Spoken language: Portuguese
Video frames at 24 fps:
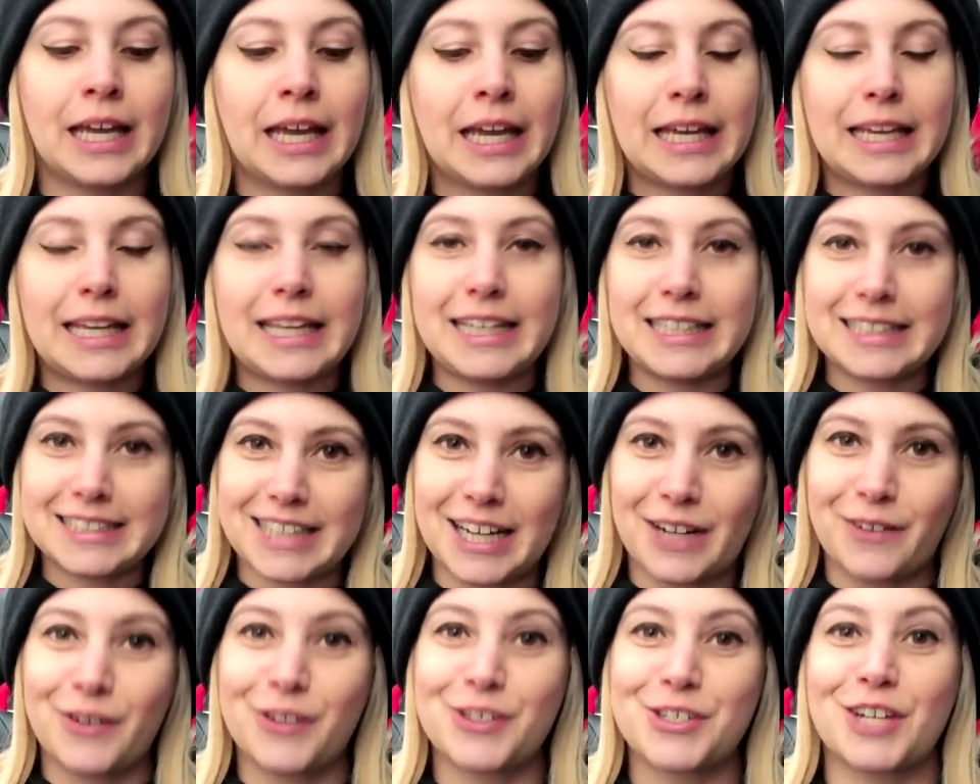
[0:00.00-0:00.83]

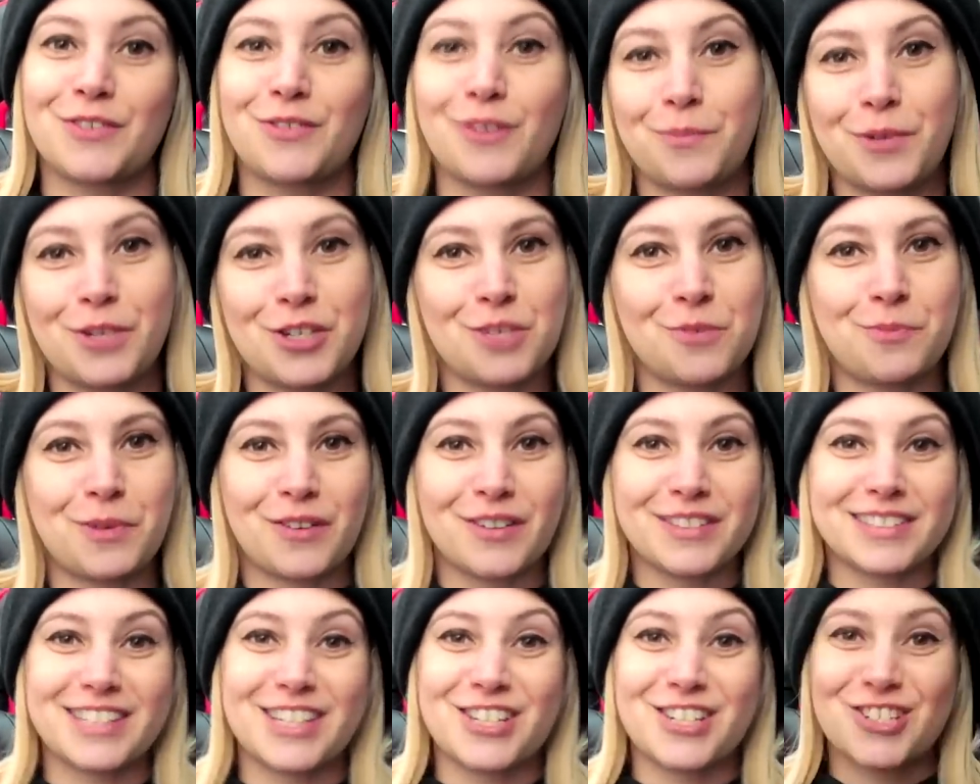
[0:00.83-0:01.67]
Então eu já vou pedir para
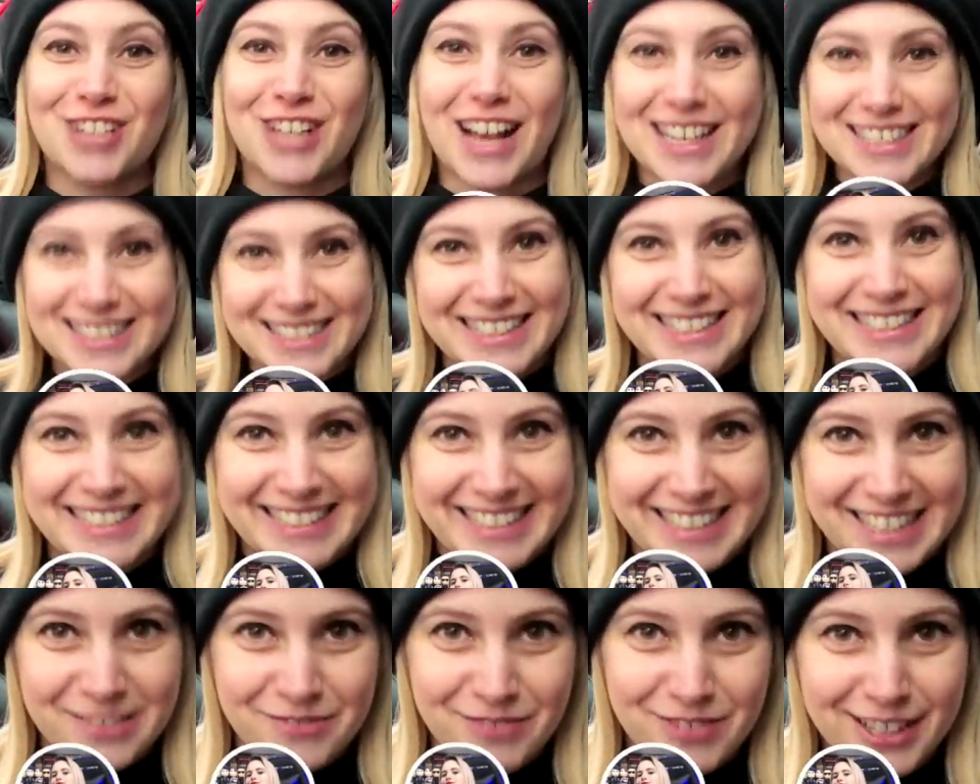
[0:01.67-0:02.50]
você já se
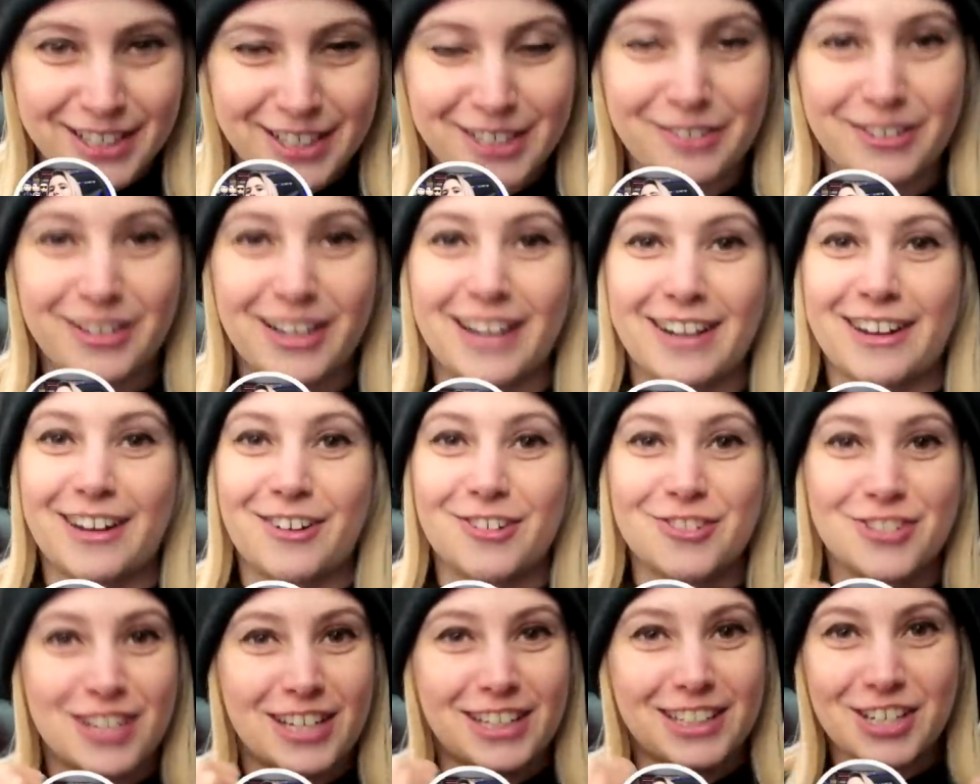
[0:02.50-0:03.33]
inscrever aqui no
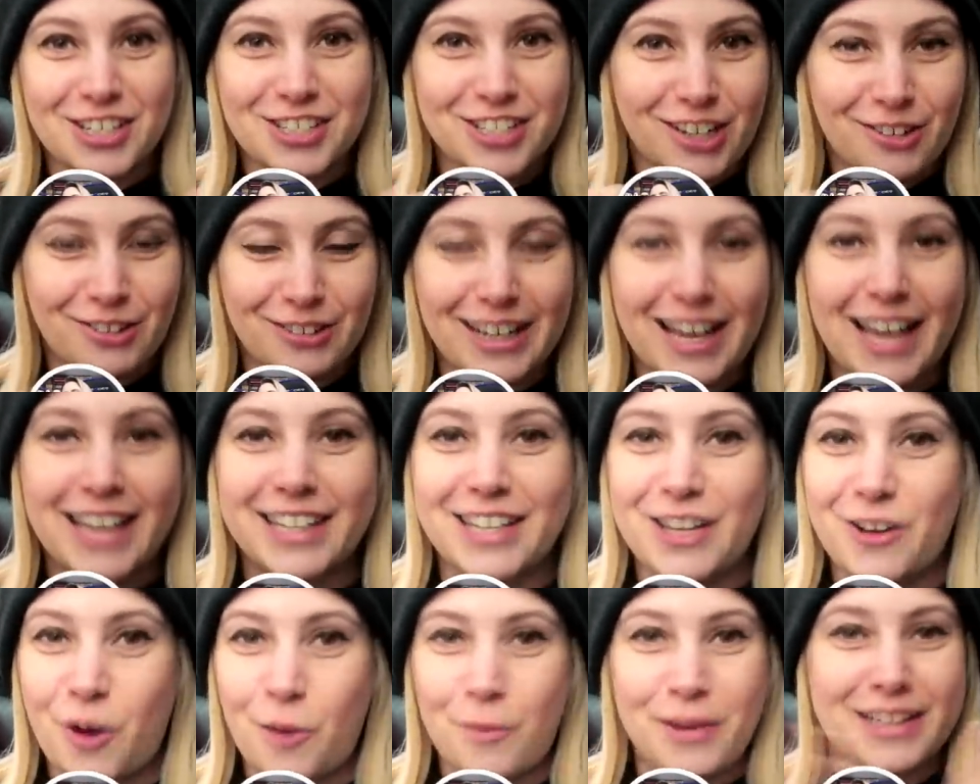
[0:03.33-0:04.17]
canal, já deixar o
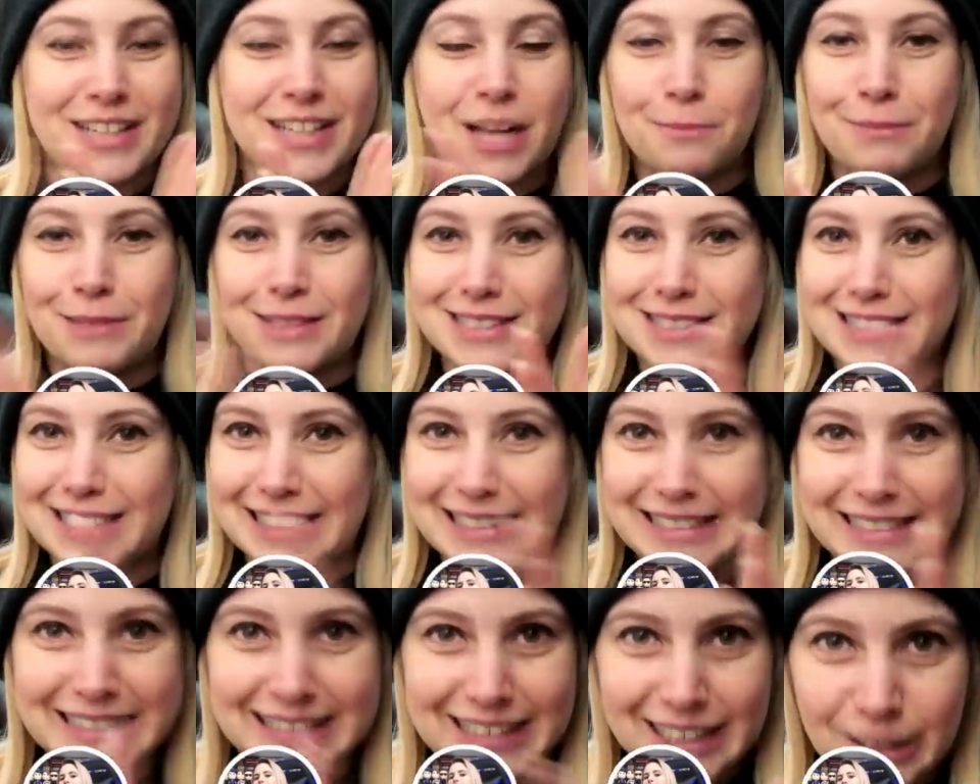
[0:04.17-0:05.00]
like, comentar
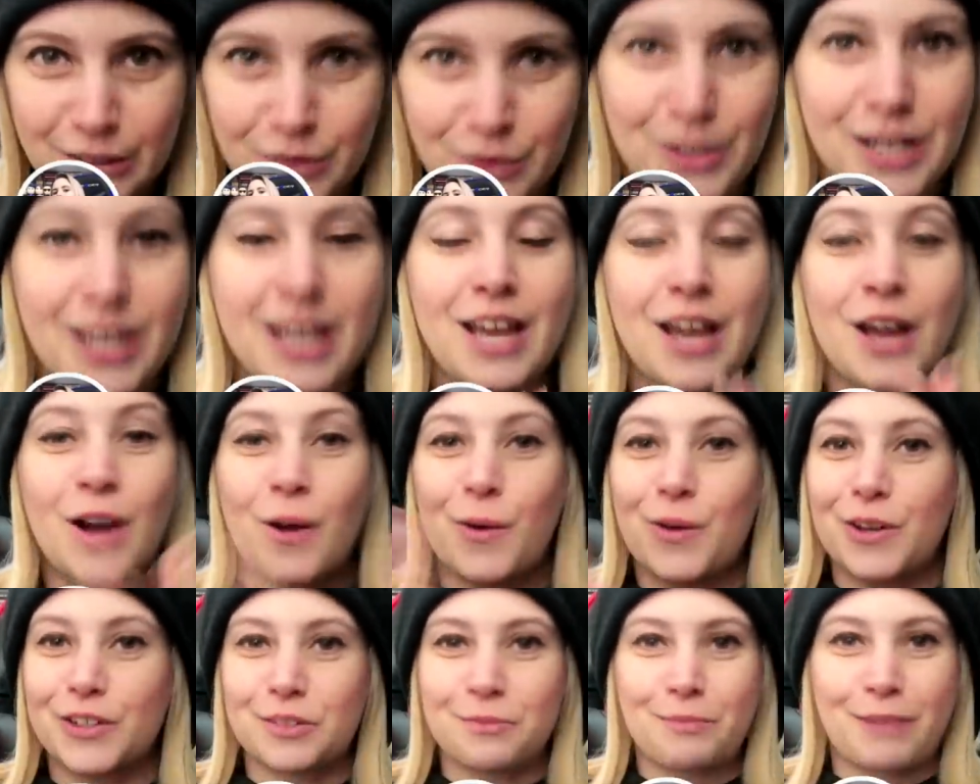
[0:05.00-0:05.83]
bastantão.
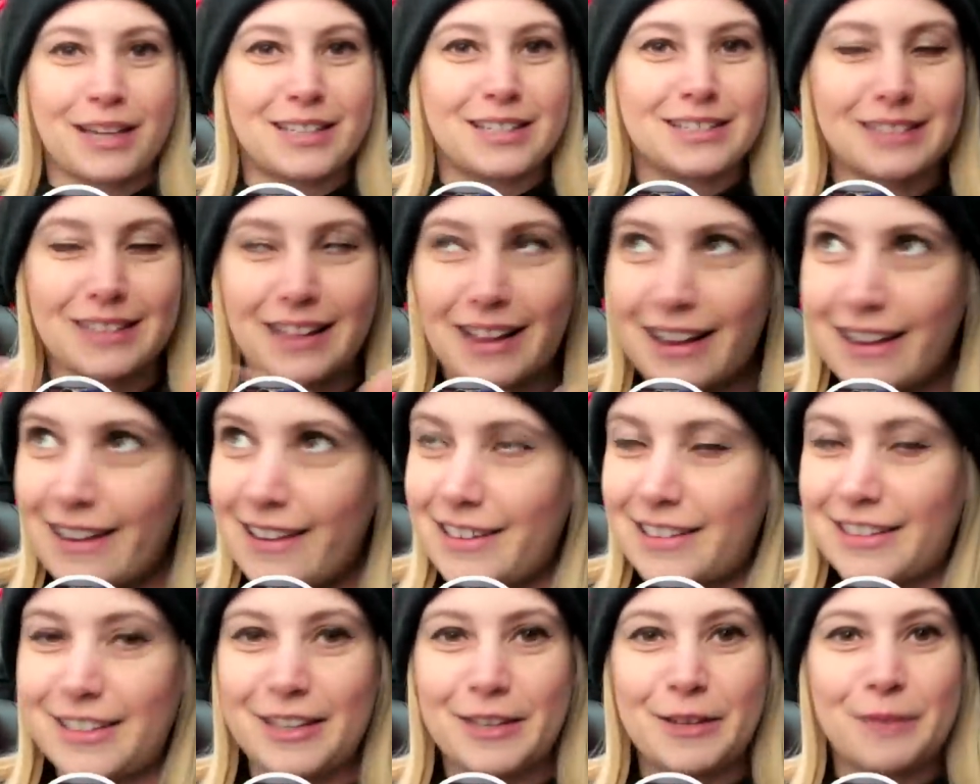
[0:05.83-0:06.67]
Quanto mais
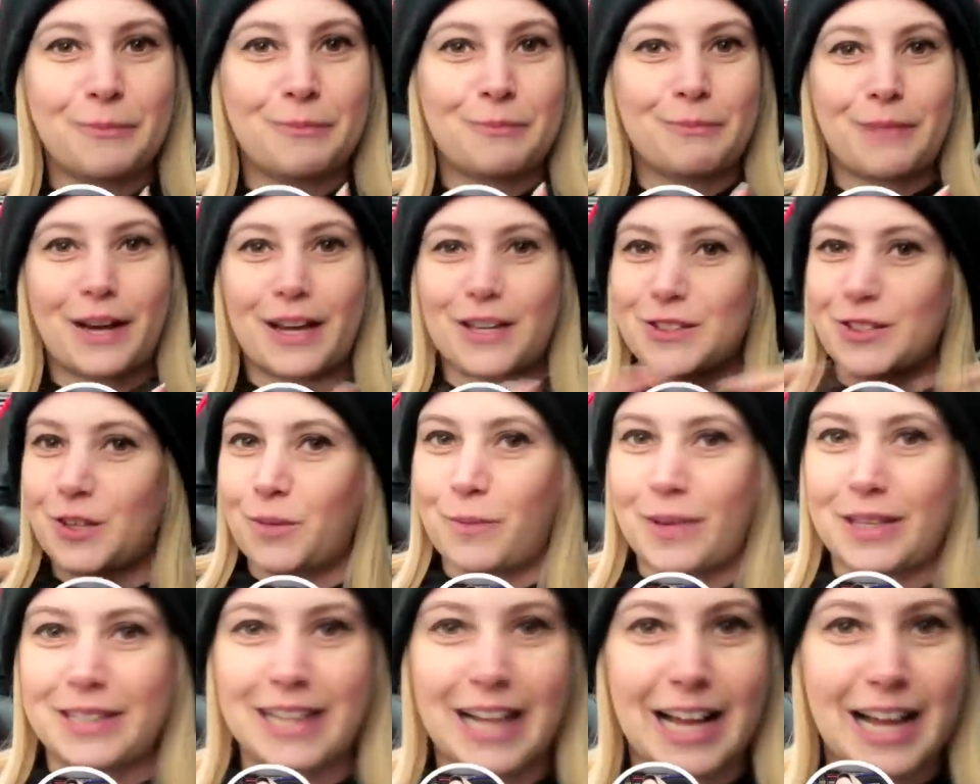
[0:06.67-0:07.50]
like, mais
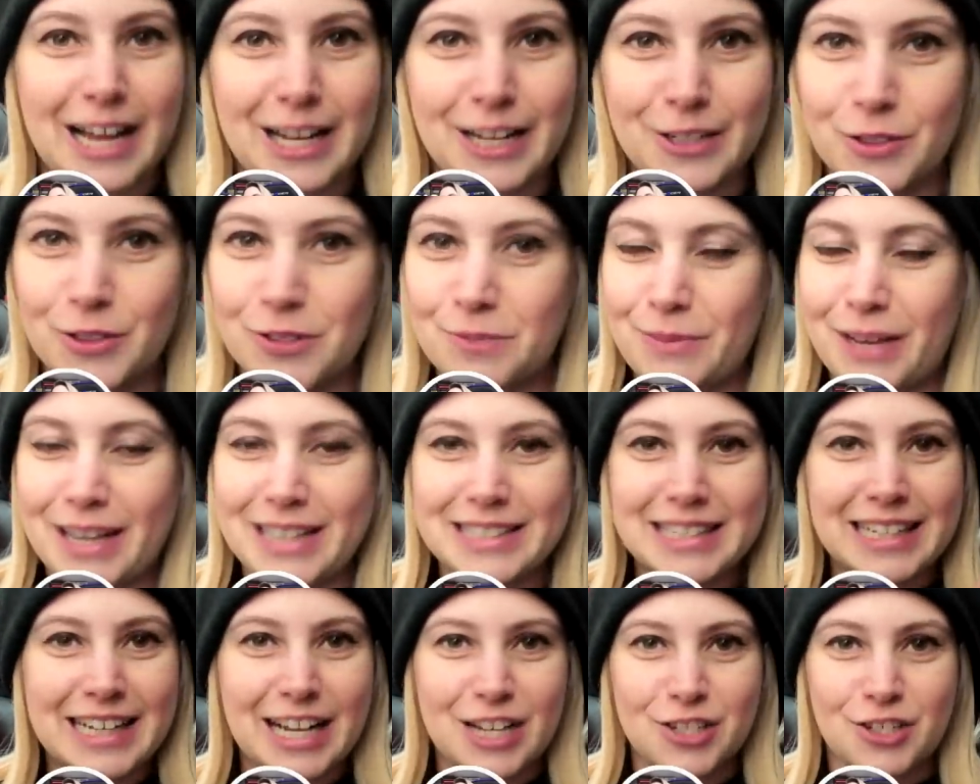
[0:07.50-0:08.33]
comentários,
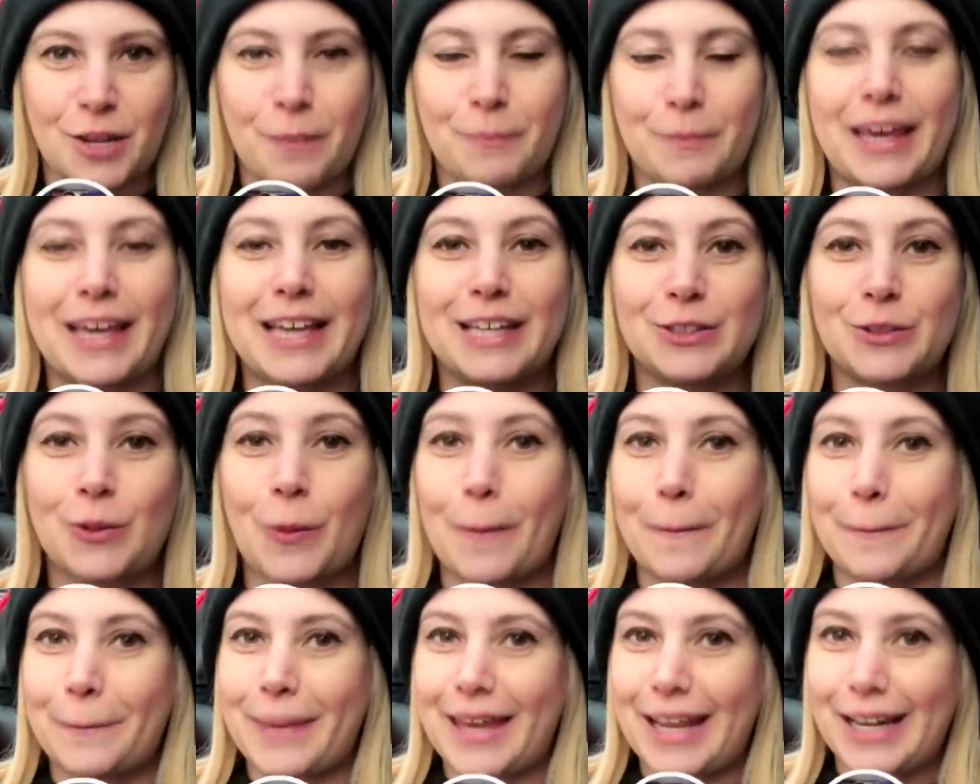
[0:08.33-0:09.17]
mais
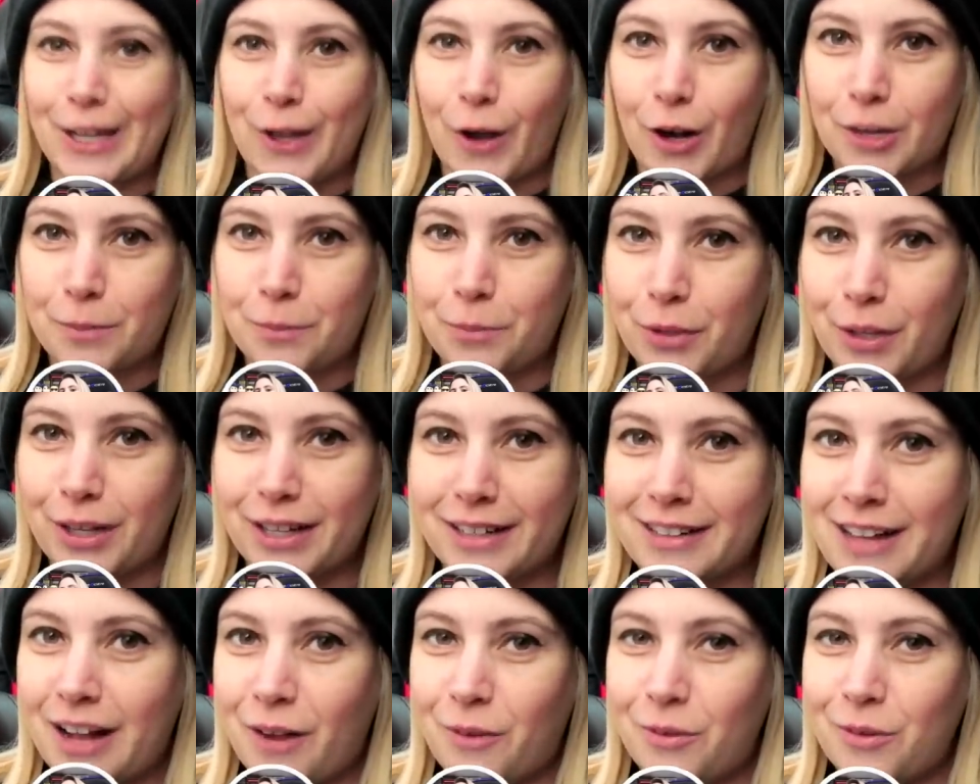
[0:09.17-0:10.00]
engajamento, melhor pro
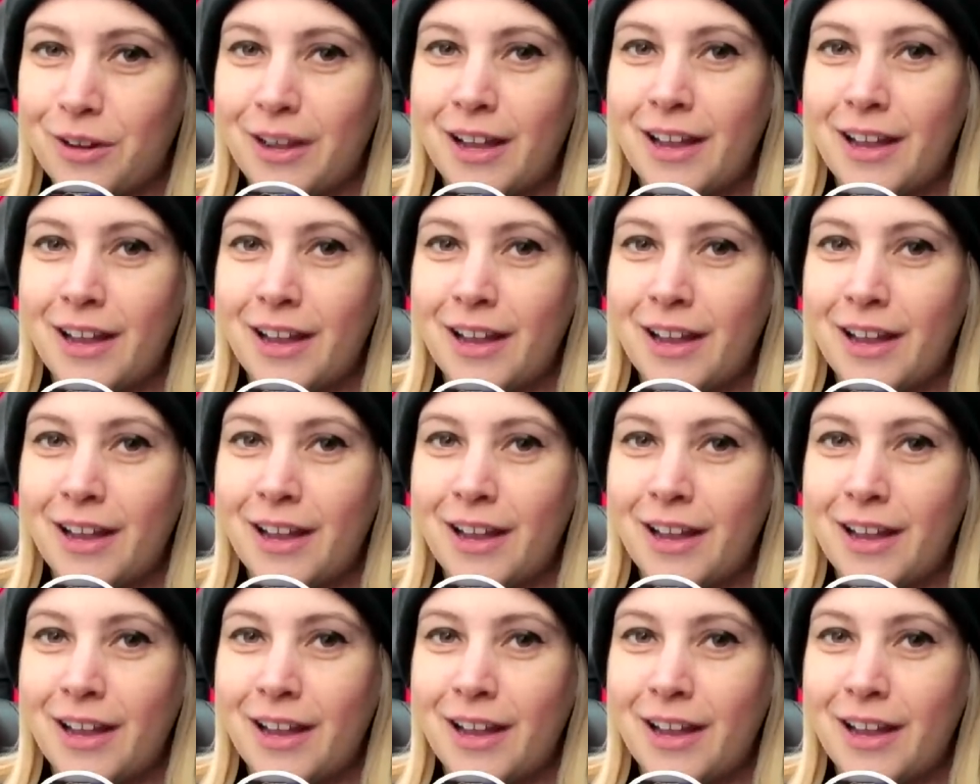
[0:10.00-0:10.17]
canal